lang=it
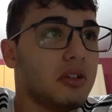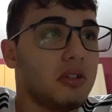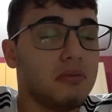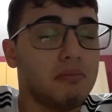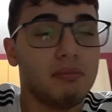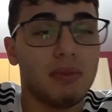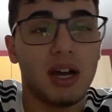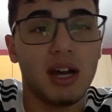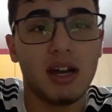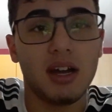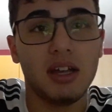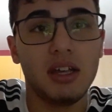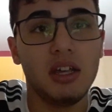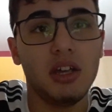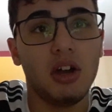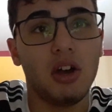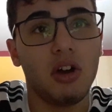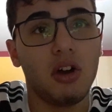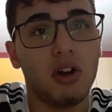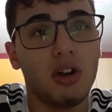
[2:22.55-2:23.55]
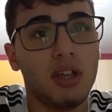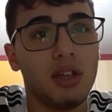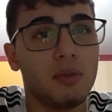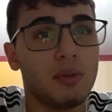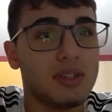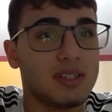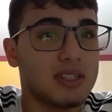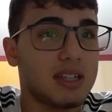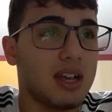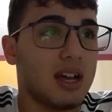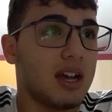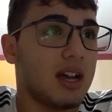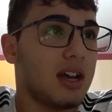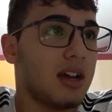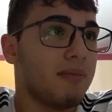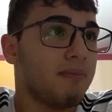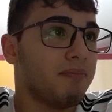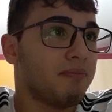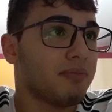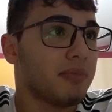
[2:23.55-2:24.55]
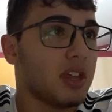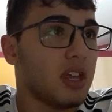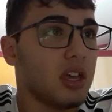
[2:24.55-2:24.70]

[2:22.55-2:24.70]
Ma io in questa